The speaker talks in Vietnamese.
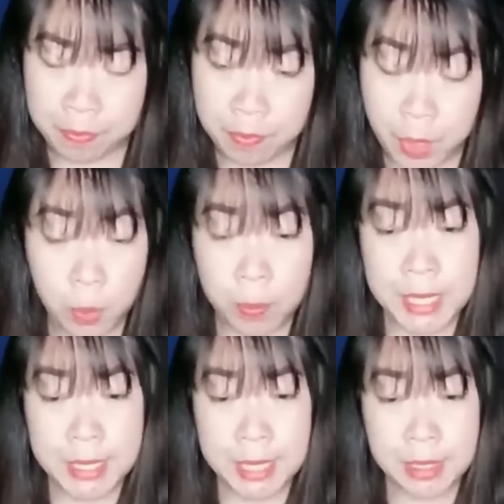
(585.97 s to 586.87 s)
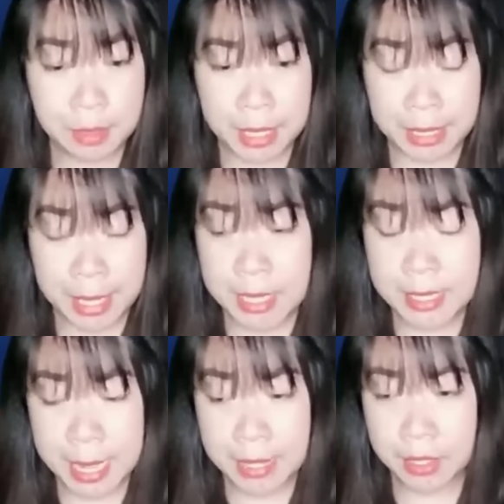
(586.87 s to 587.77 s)
Lục Minh Sinh cười nghiến
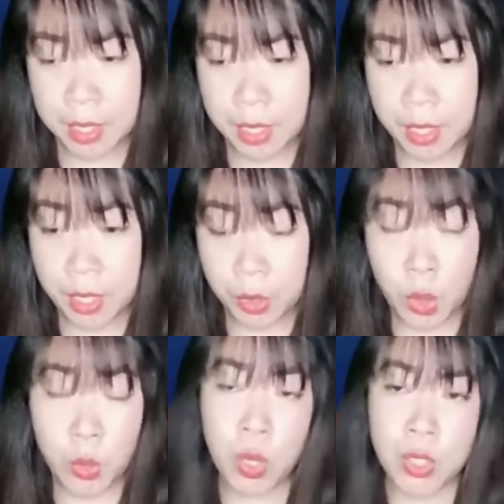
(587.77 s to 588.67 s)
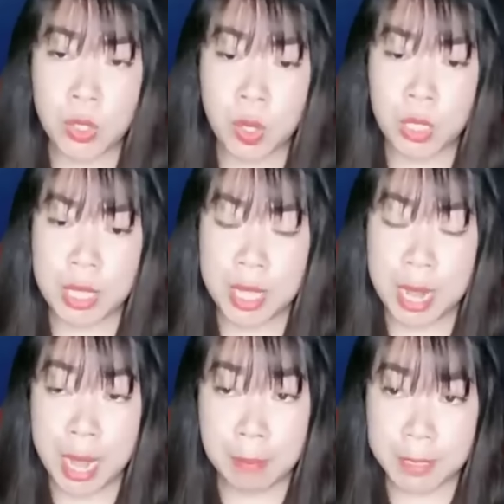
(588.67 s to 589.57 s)
răng. Cô đùa rồi,
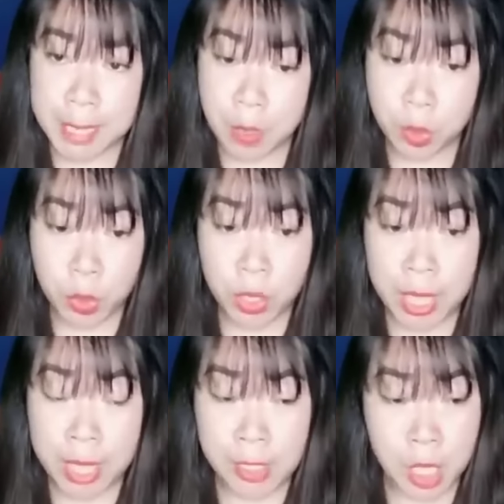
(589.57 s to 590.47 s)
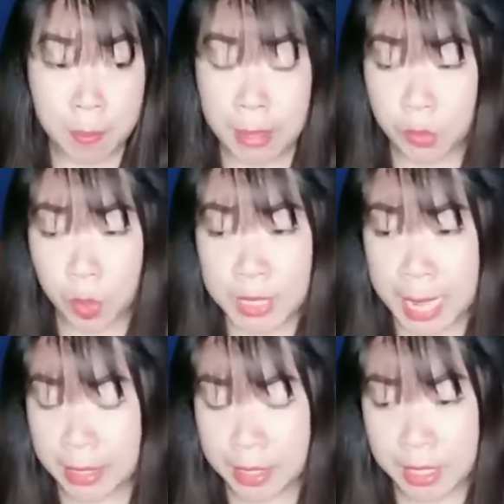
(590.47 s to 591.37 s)
làm sao tôi có thể giỏi bằng cô
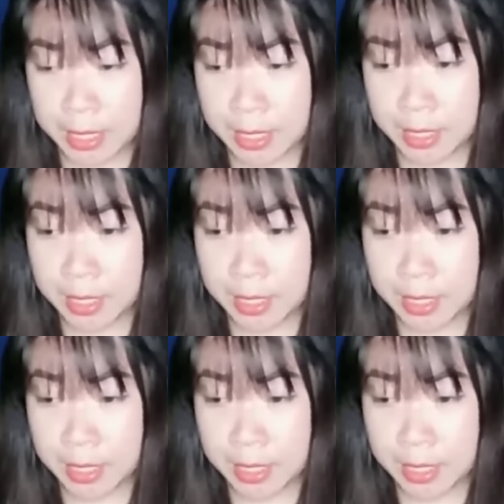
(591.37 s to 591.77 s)
giàn được chứ?